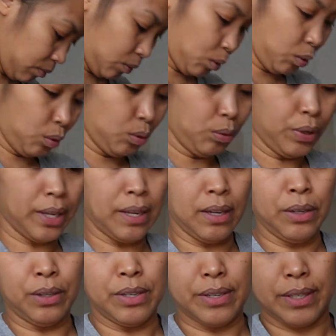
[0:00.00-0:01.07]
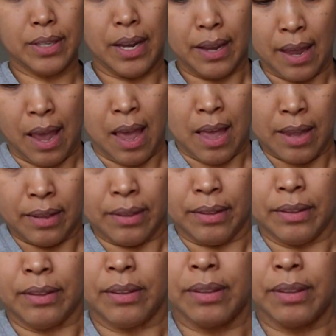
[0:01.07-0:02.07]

to 2 years. Ayan.